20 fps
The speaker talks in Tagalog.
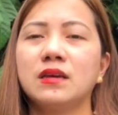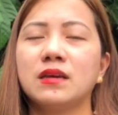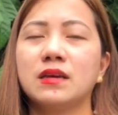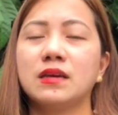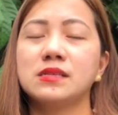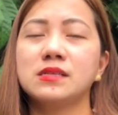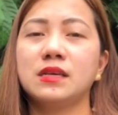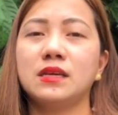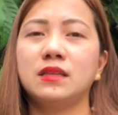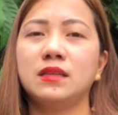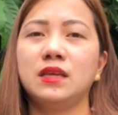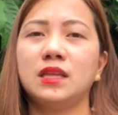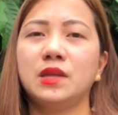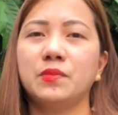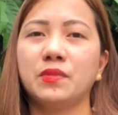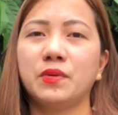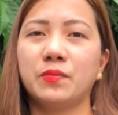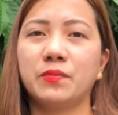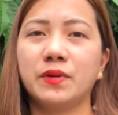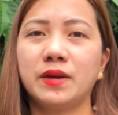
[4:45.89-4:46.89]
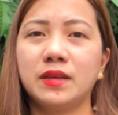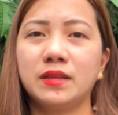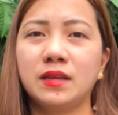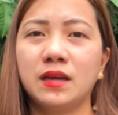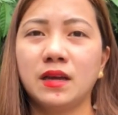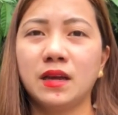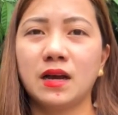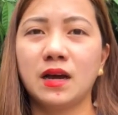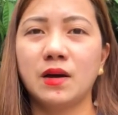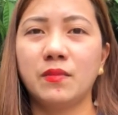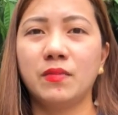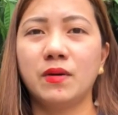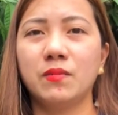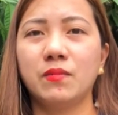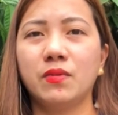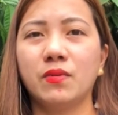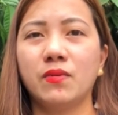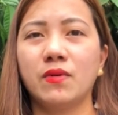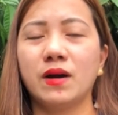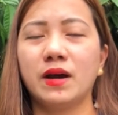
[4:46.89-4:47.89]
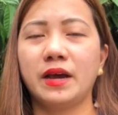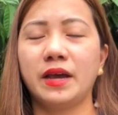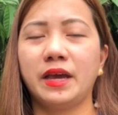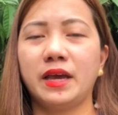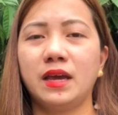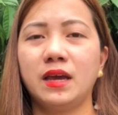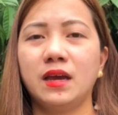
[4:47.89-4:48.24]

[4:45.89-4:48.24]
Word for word: Kasi hindi naman pwedeng habang buhay